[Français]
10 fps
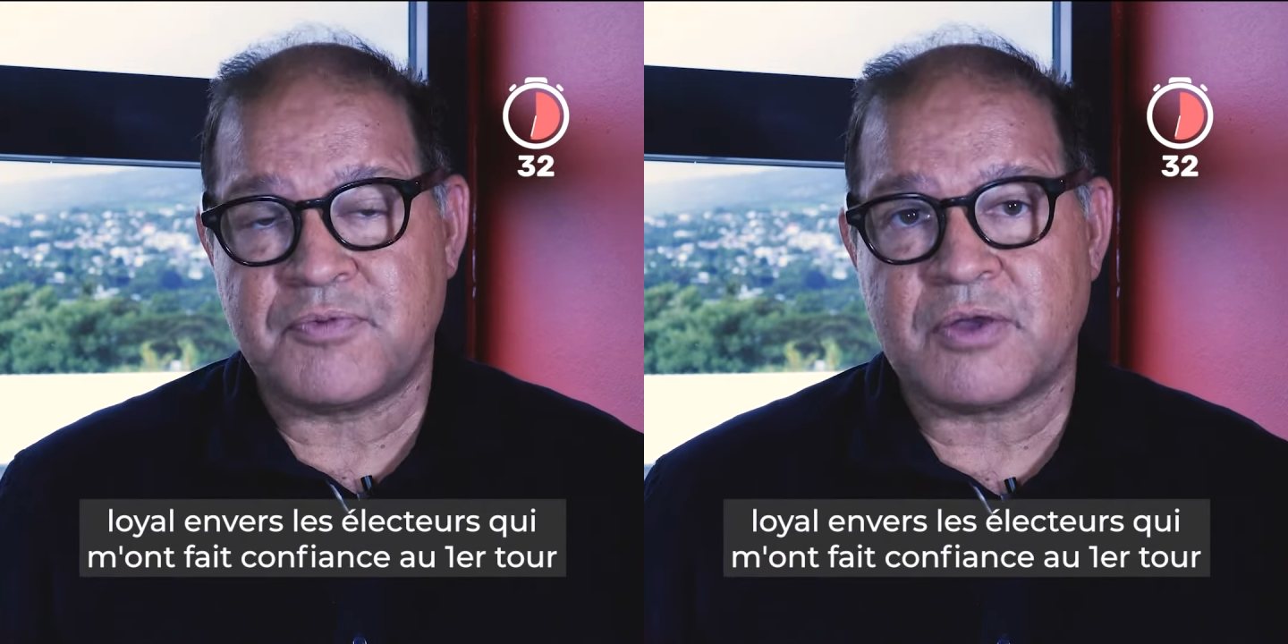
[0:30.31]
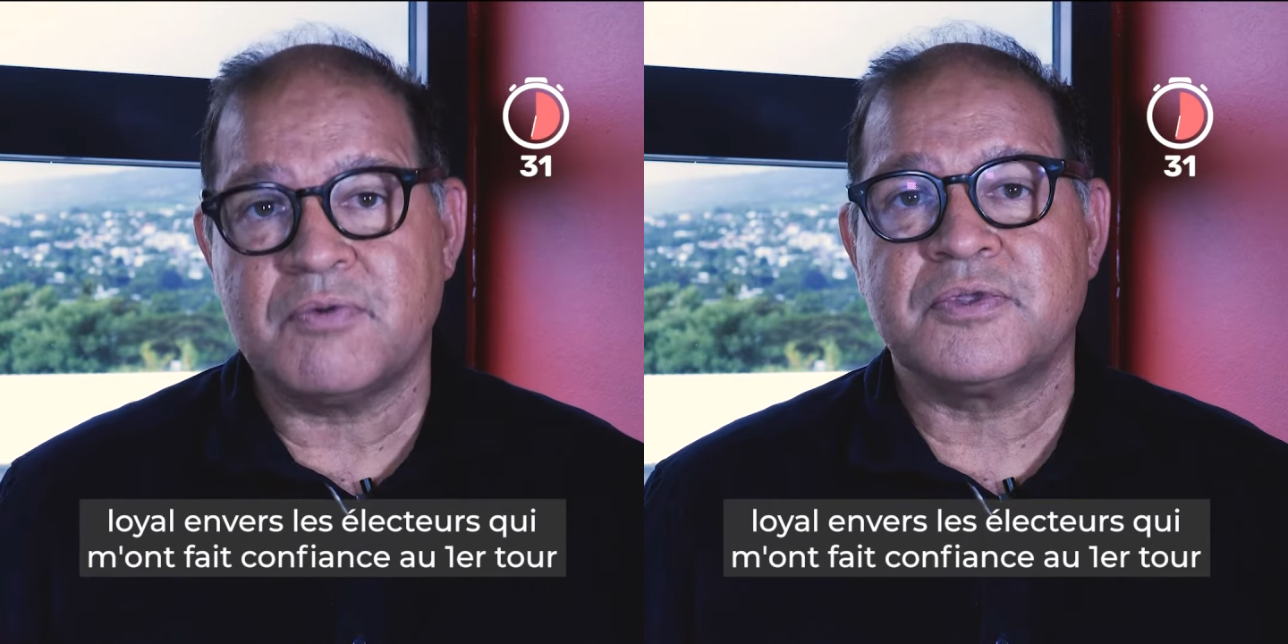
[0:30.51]

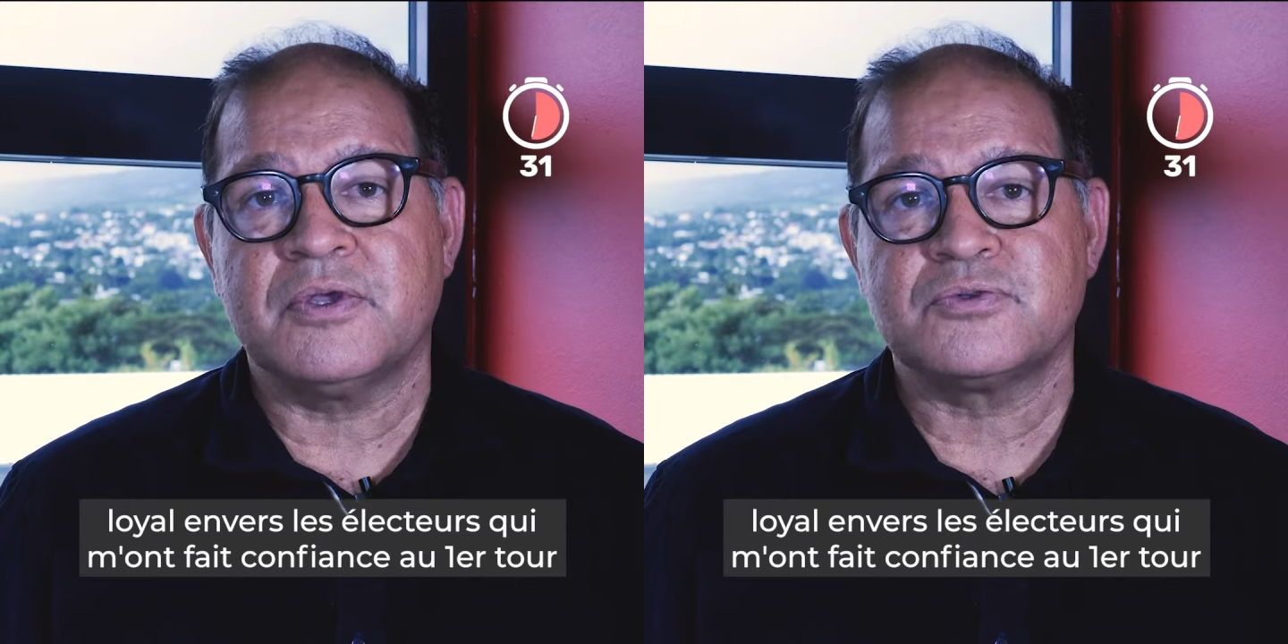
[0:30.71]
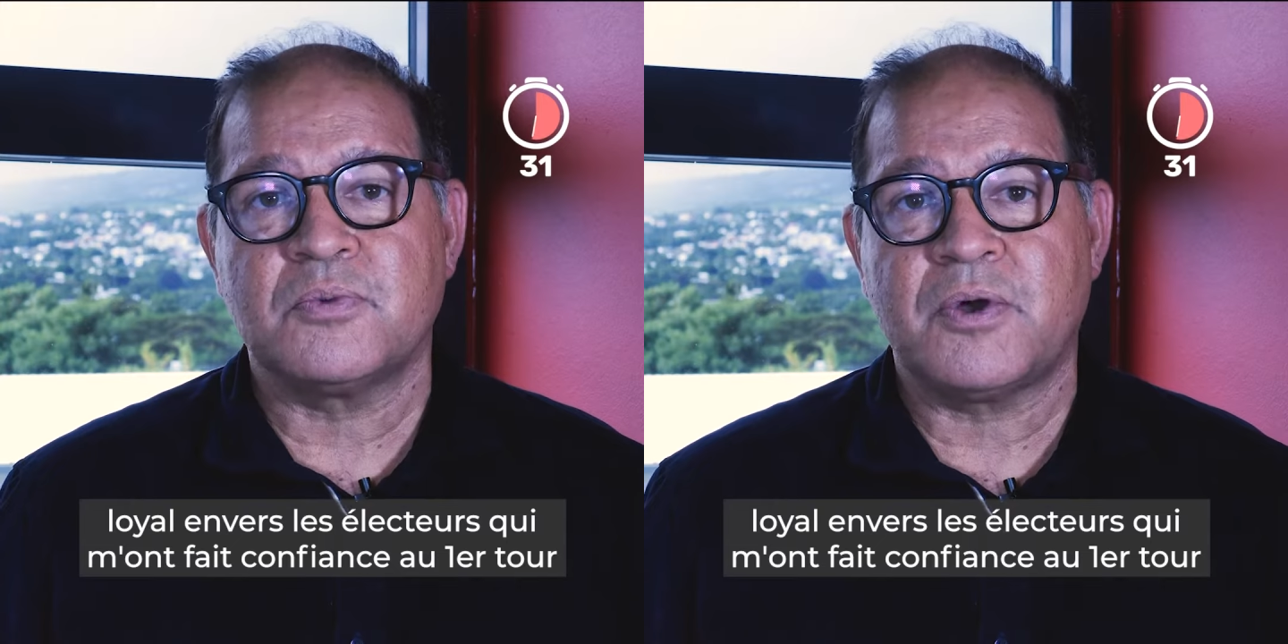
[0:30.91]
fait
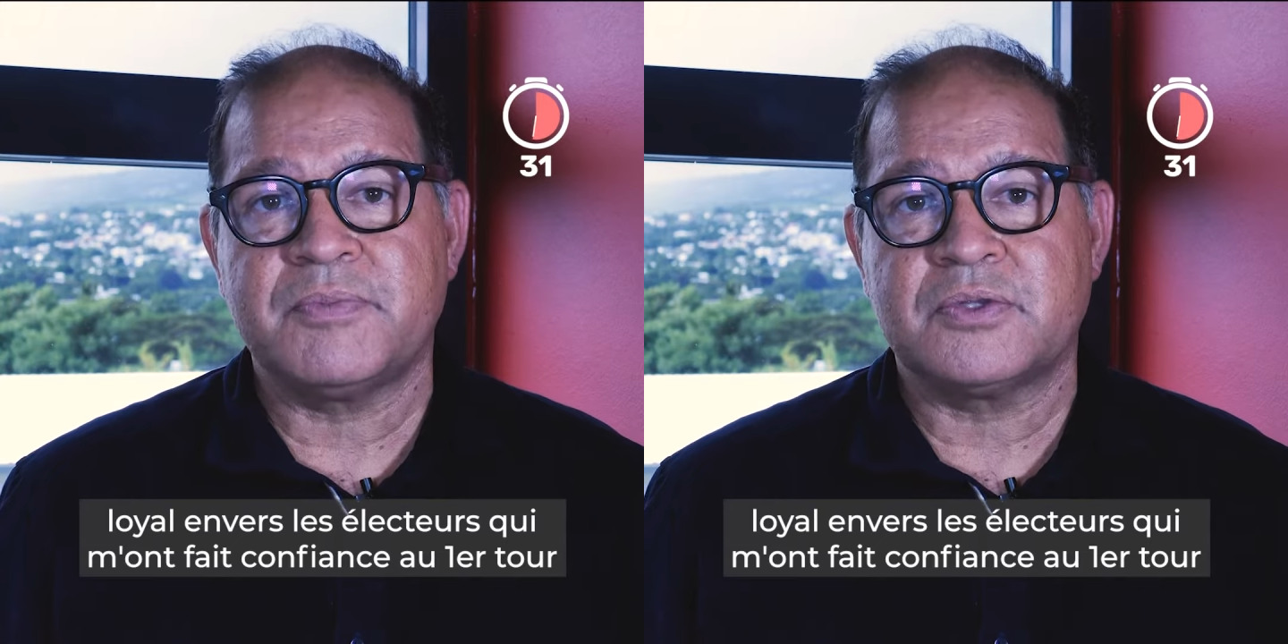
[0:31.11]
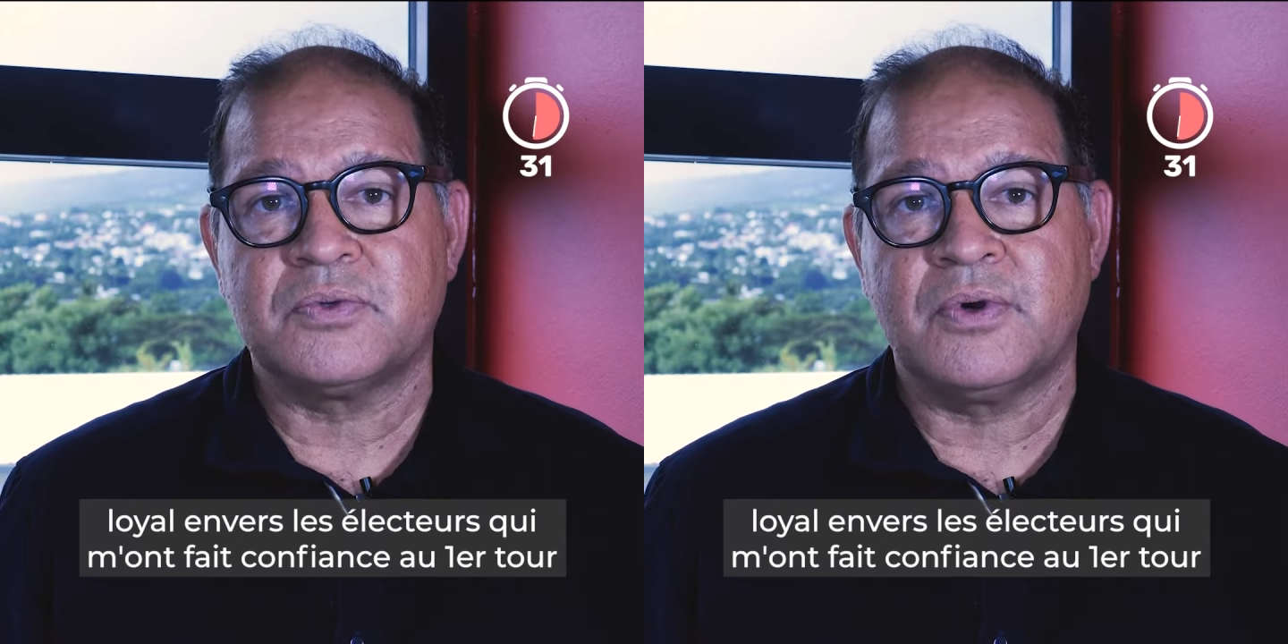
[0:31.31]
confiance au
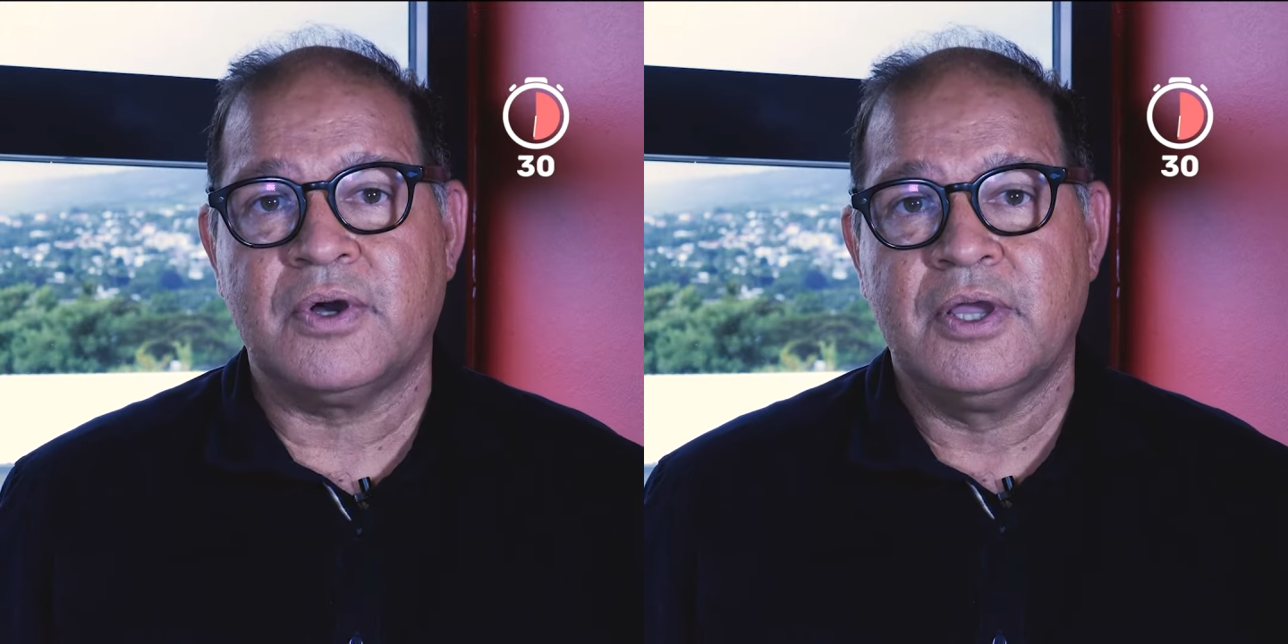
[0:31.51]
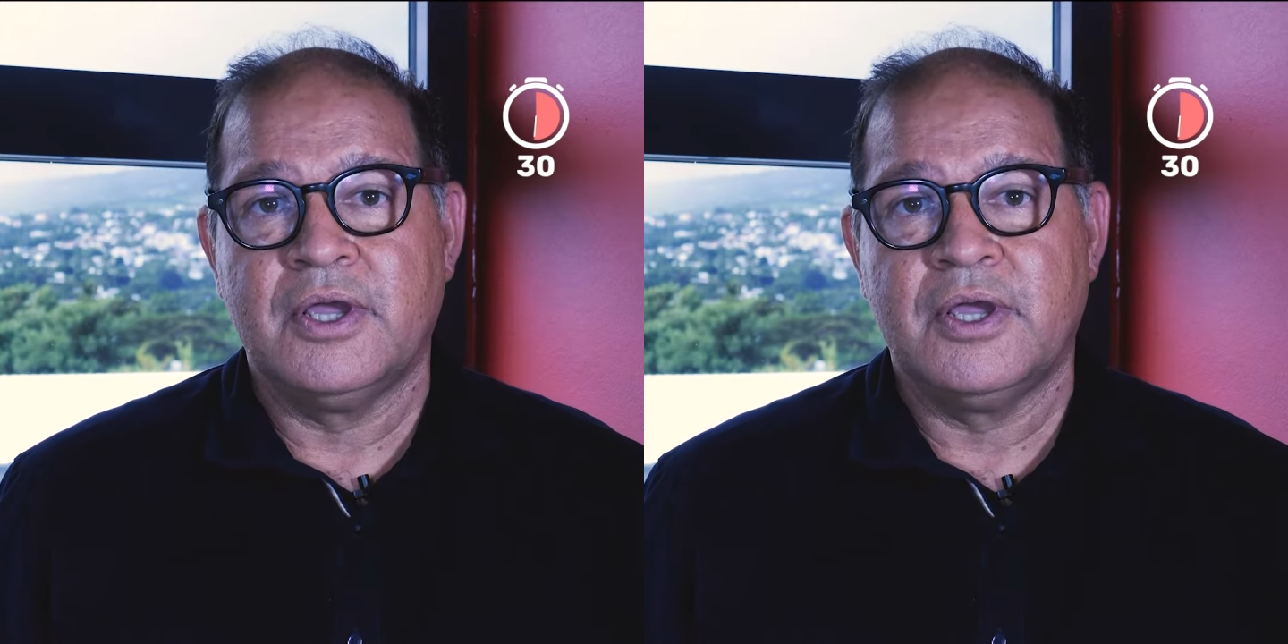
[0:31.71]
premier tour.